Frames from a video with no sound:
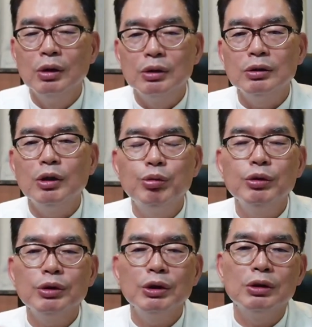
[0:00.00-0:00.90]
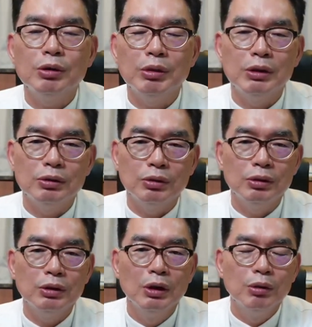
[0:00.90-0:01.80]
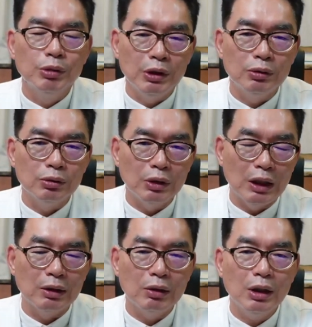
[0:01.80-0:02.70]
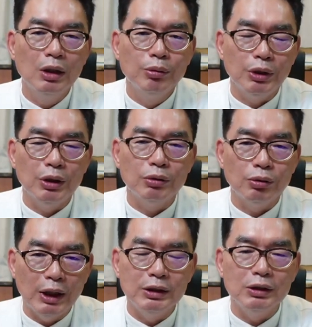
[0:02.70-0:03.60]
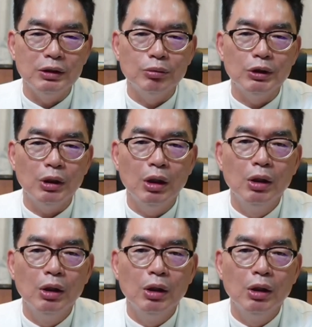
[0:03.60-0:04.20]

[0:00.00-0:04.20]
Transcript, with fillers: 그 대표적인 처방으로는 비레토탄과 비레토환이 있습니다.